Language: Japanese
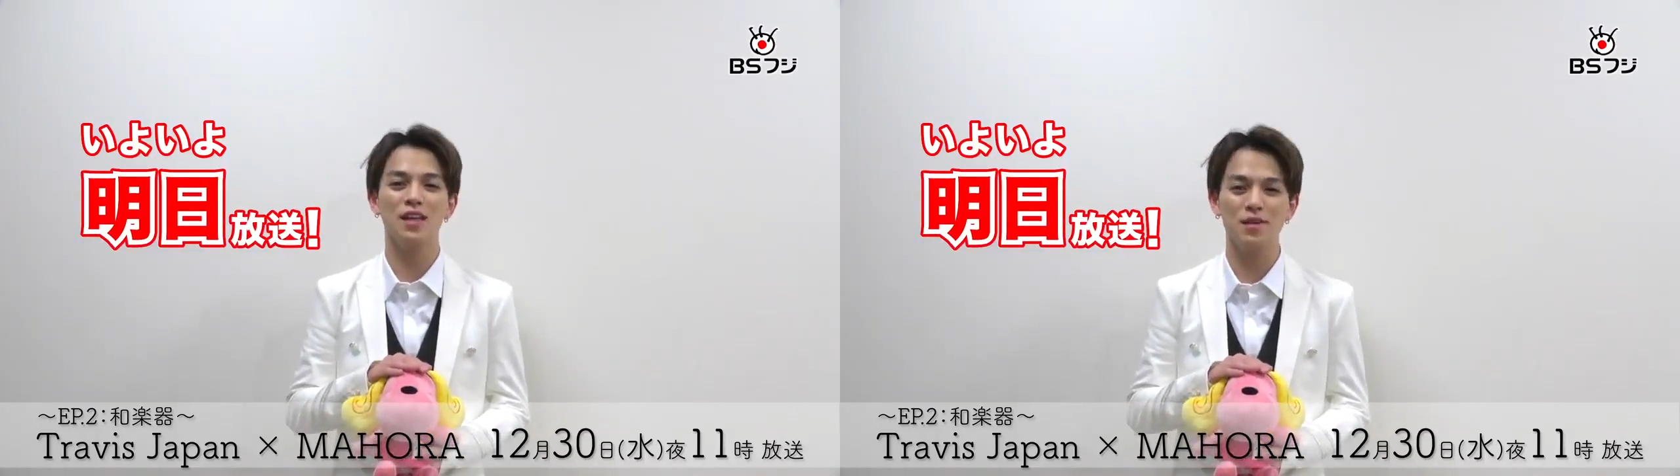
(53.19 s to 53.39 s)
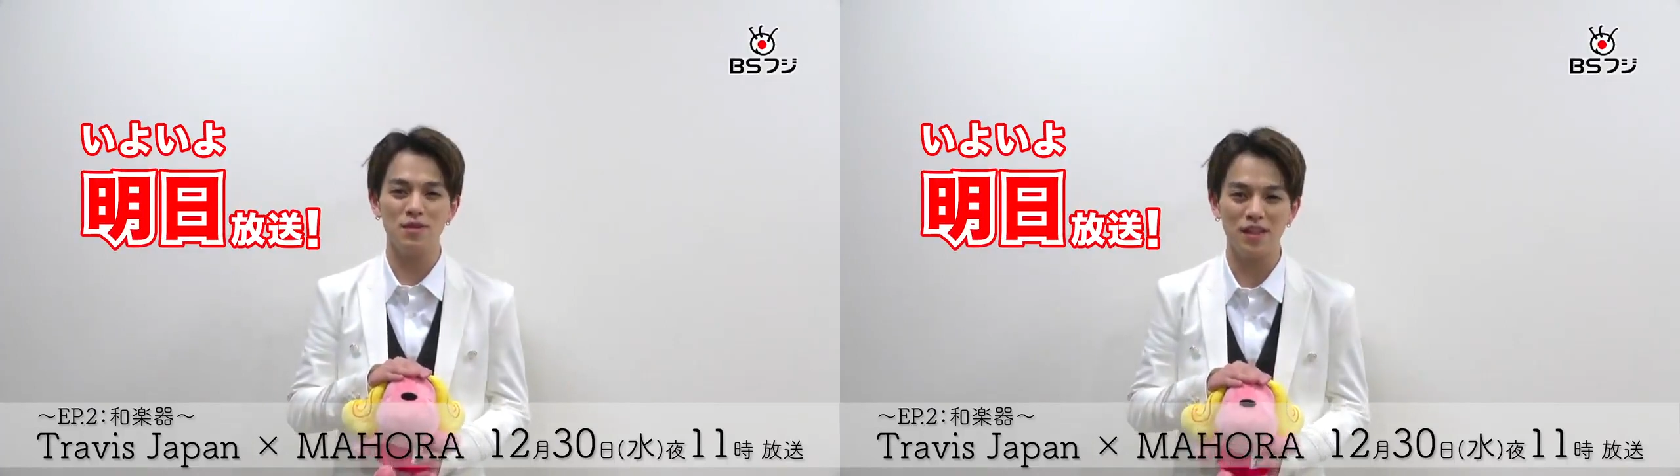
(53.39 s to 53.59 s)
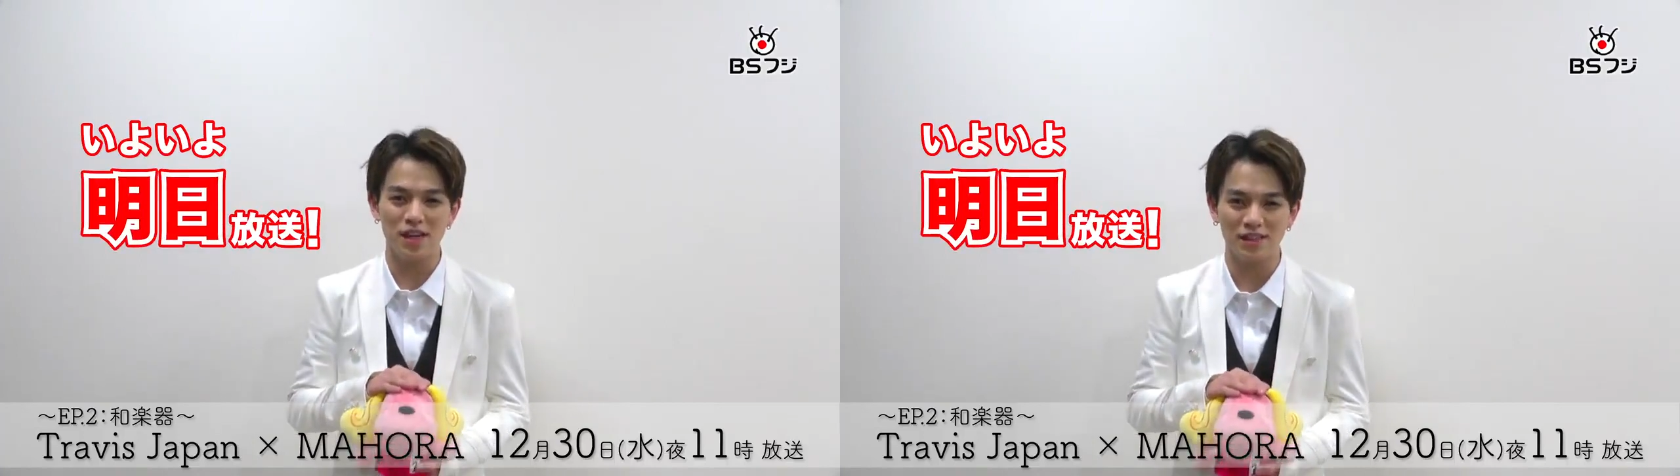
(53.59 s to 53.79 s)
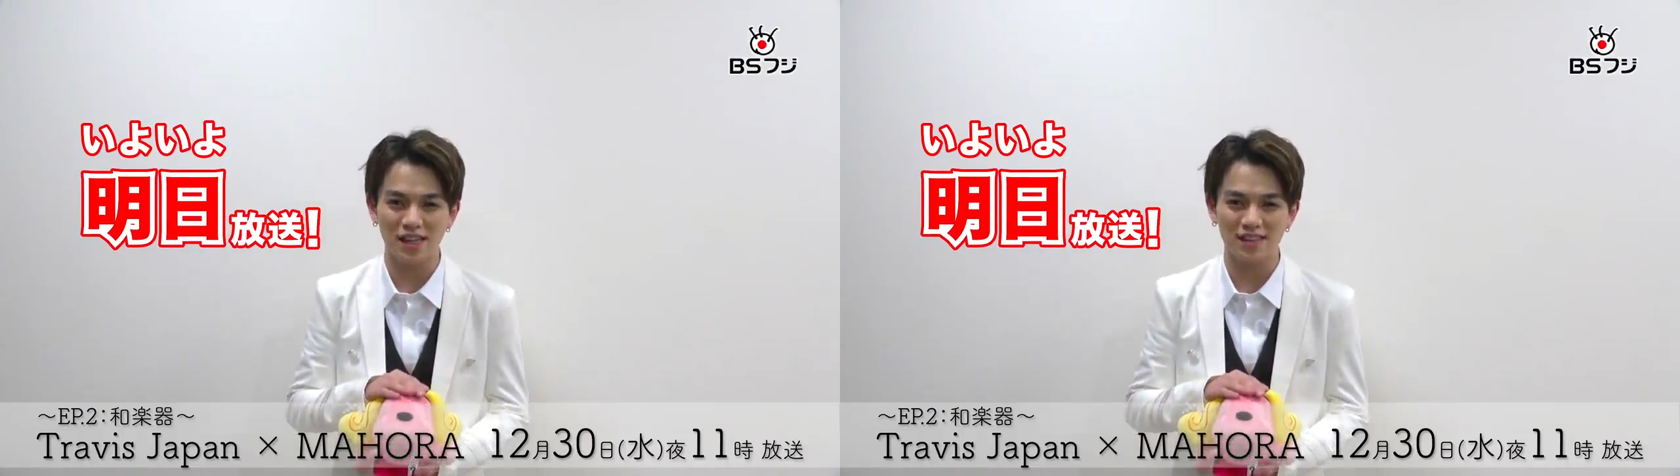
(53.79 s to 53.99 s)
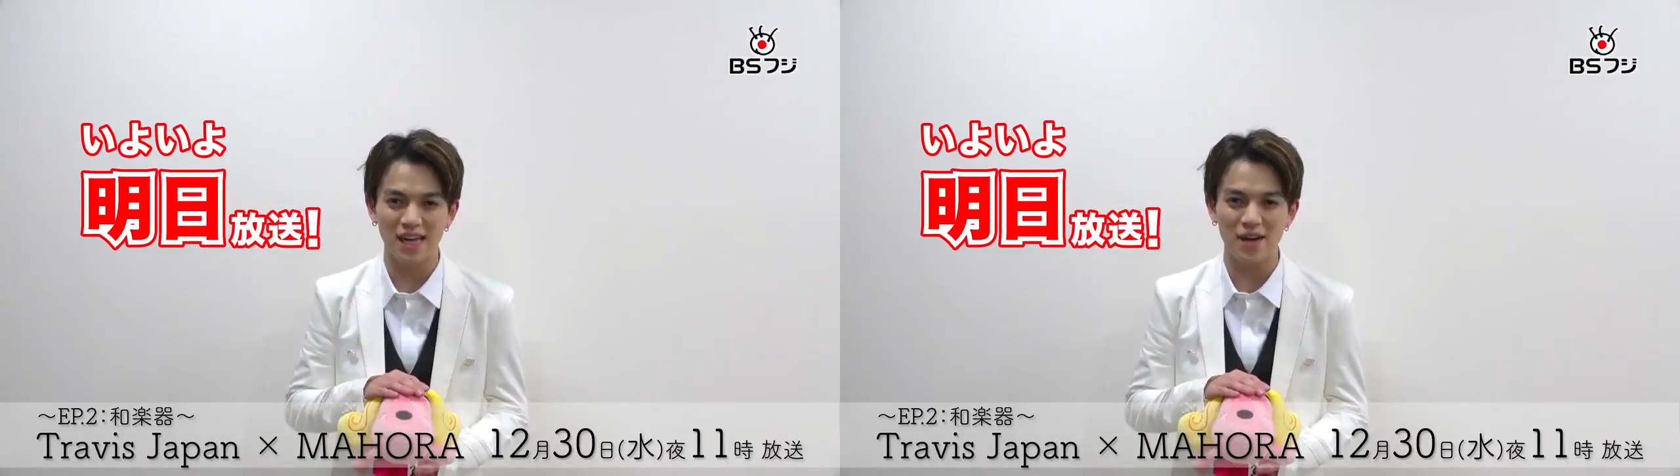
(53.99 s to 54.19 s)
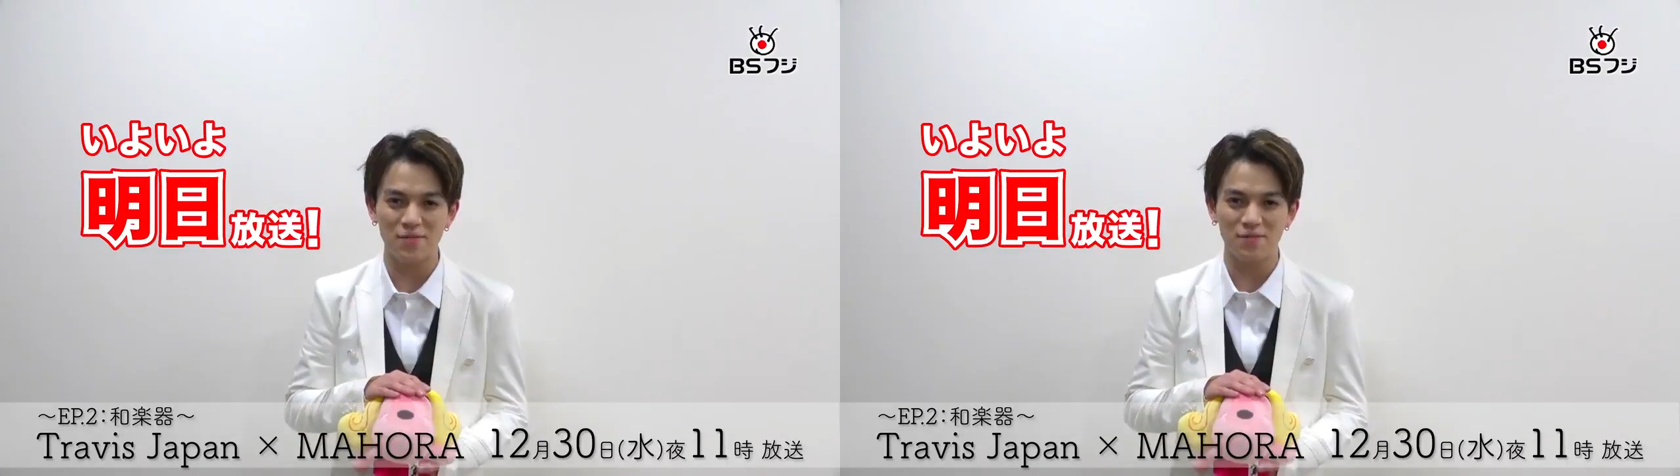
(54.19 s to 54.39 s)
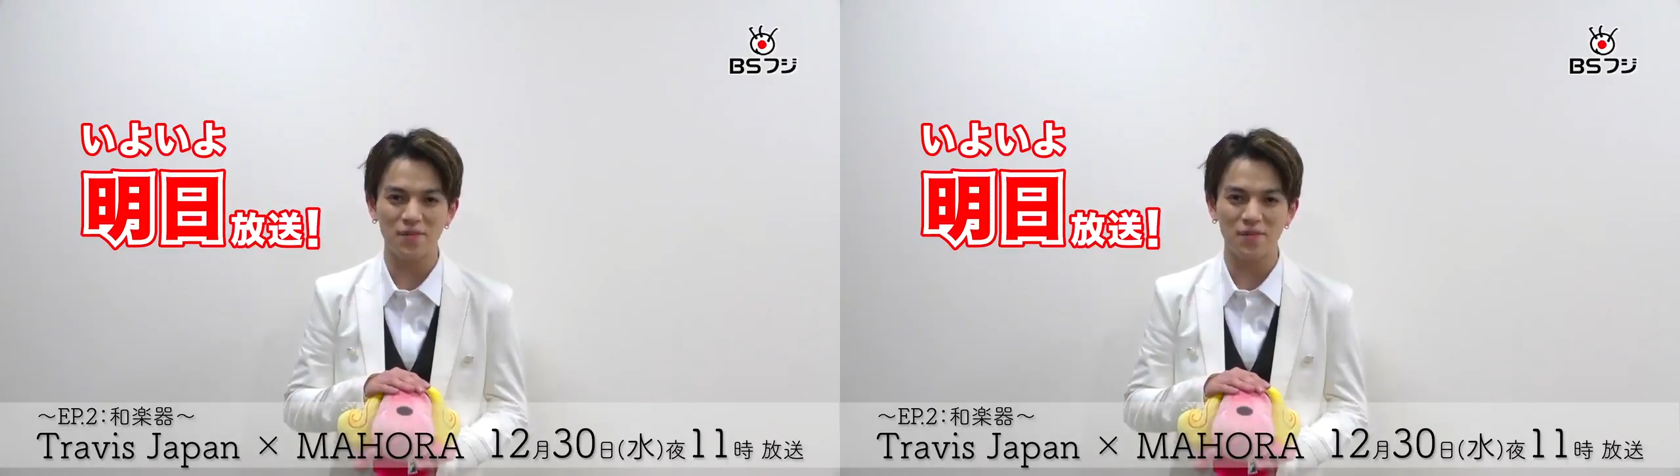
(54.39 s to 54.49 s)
ぜひ見てください